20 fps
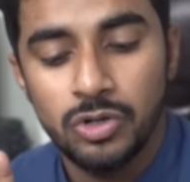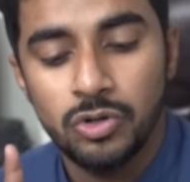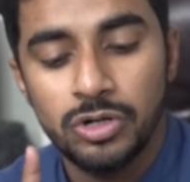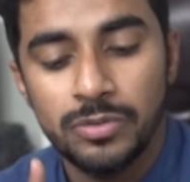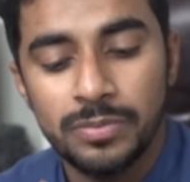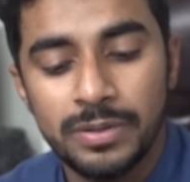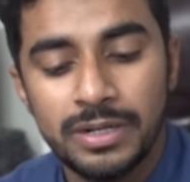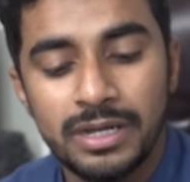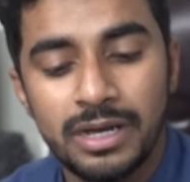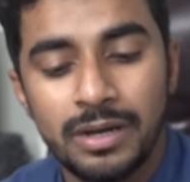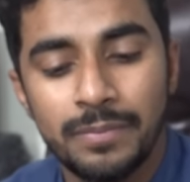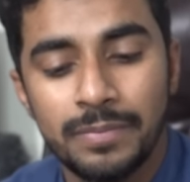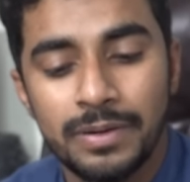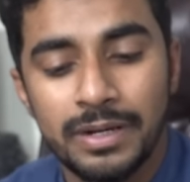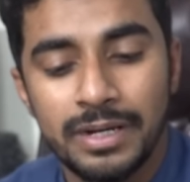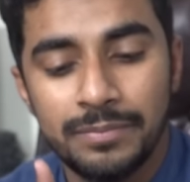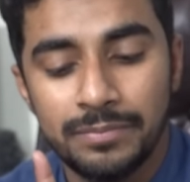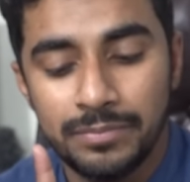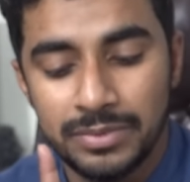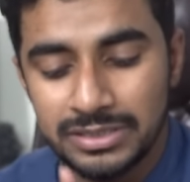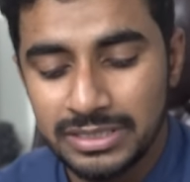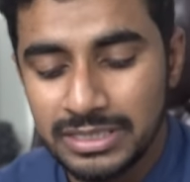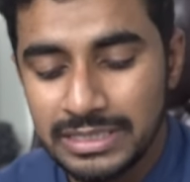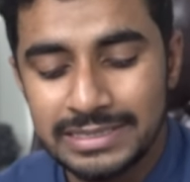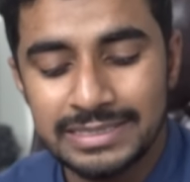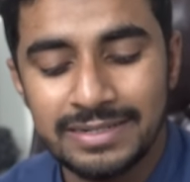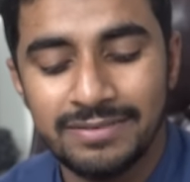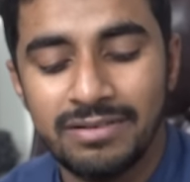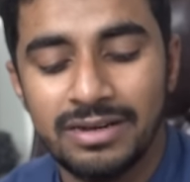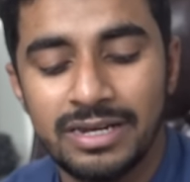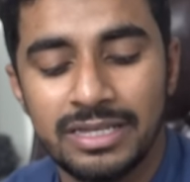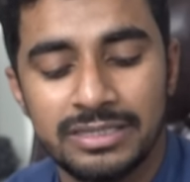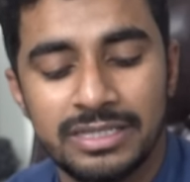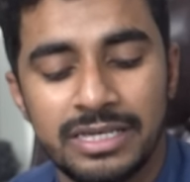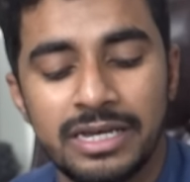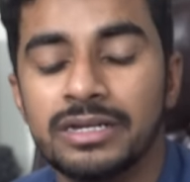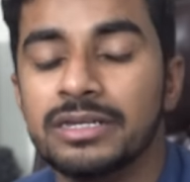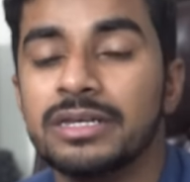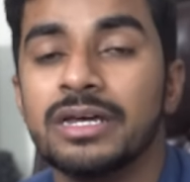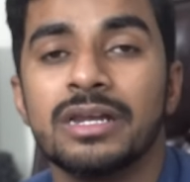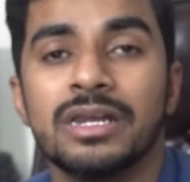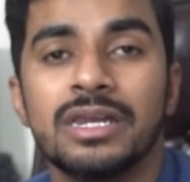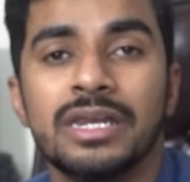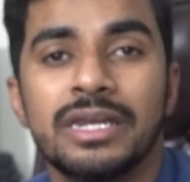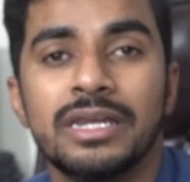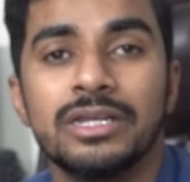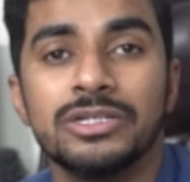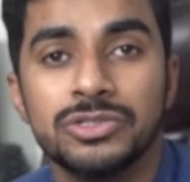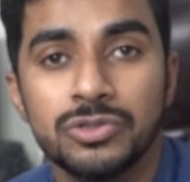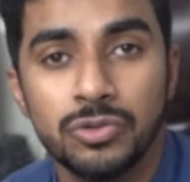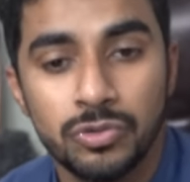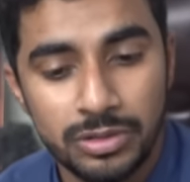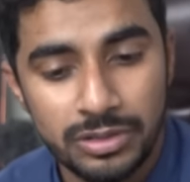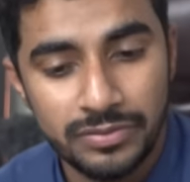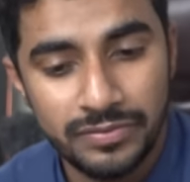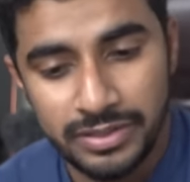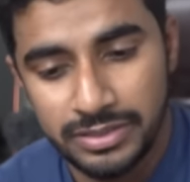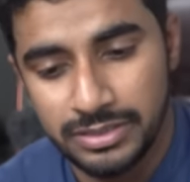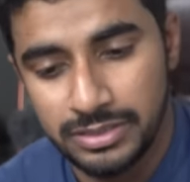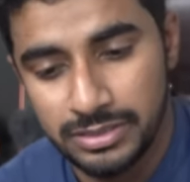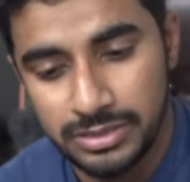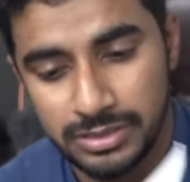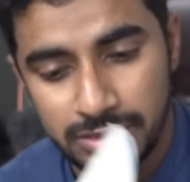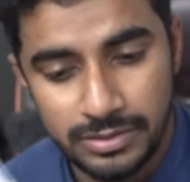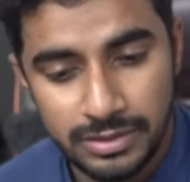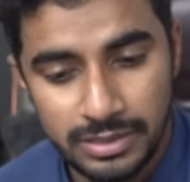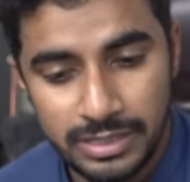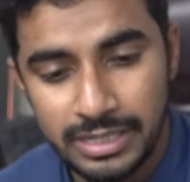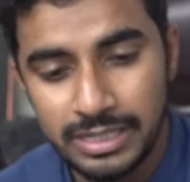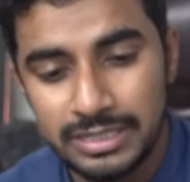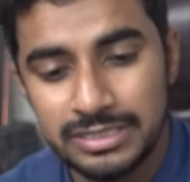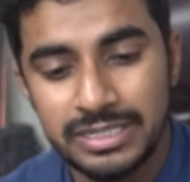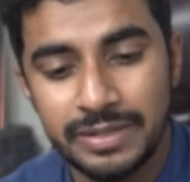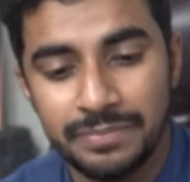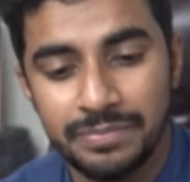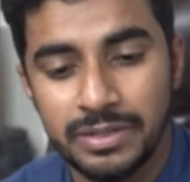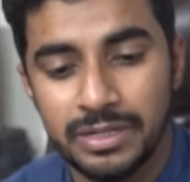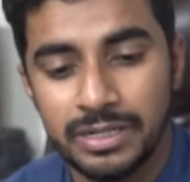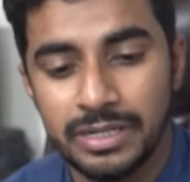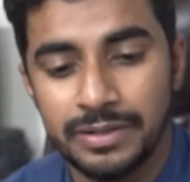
और बेटा आपने मशक़ी सवाल तैयार कर लेने हैं शोर क्वेश्चन ठीक है इस चैप्टर